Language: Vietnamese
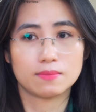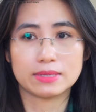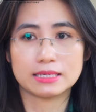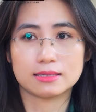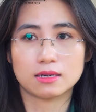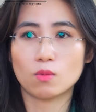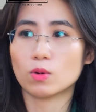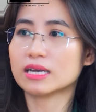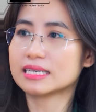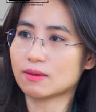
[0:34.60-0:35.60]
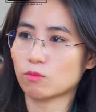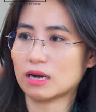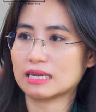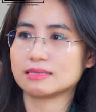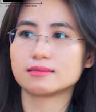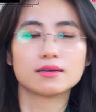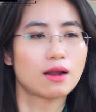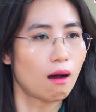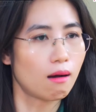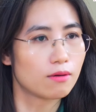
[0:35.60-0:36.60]
mình không có kinh nghiệm quản lý những người
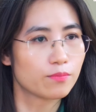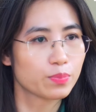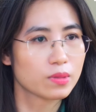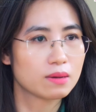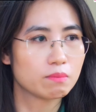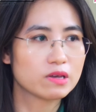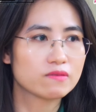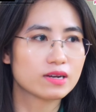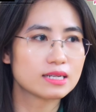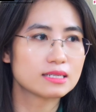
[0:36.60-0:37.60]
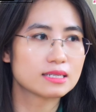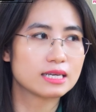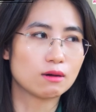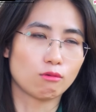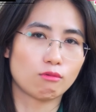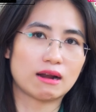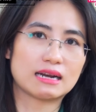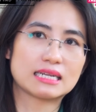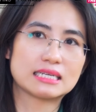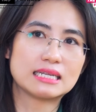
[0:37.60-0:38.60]
đó mình vẫn kiểu
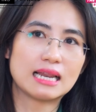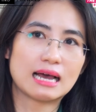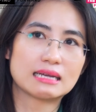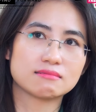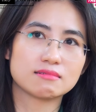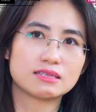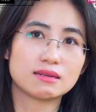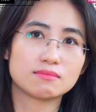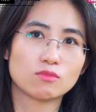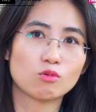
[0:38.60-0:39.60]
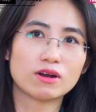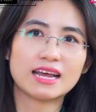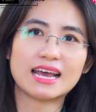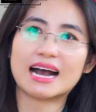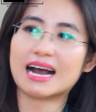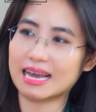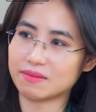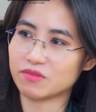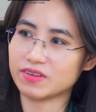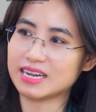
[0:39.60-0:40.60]
quản lý là dựa trên mối quan hệ hàng ngày
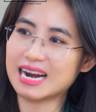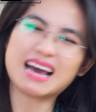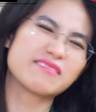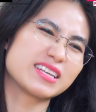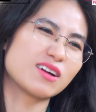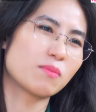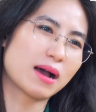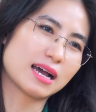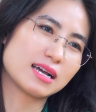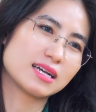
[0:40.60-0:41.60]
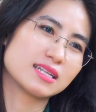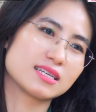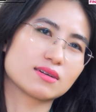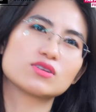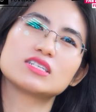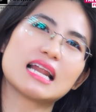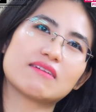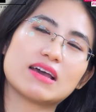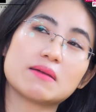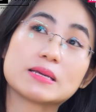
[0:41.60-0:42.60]
bởi vì đã làm với nhau mà thì kiểu thôi chị
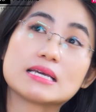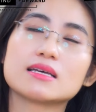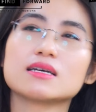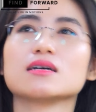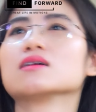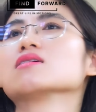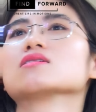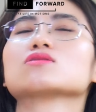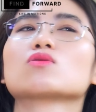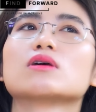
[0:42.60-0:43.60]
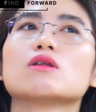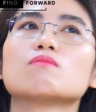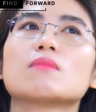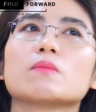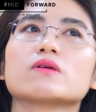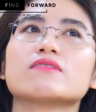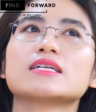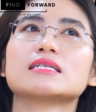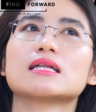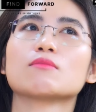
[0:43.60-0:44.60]
làm với em đi rồi đến lúc mà mình phát
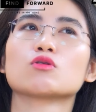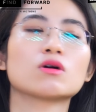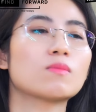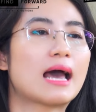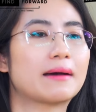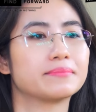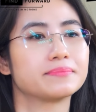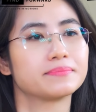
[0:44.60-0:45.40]
hiện ra mà không làm